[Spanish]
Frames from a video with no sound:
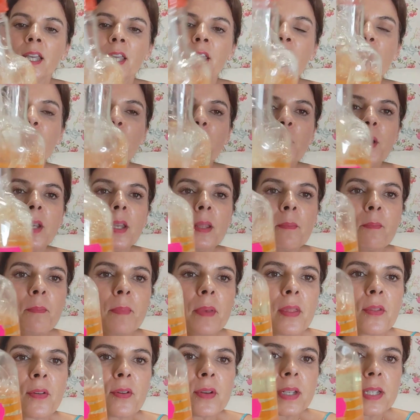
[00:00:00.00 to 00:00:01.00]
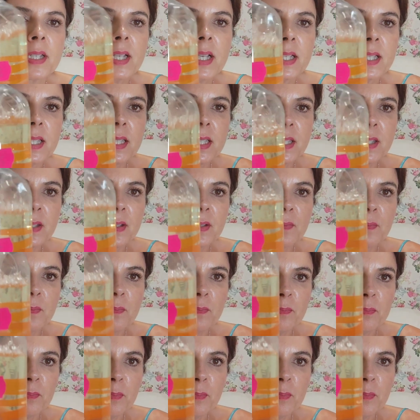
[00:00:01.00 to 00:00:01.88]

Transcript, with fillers: y como el limpiador es así un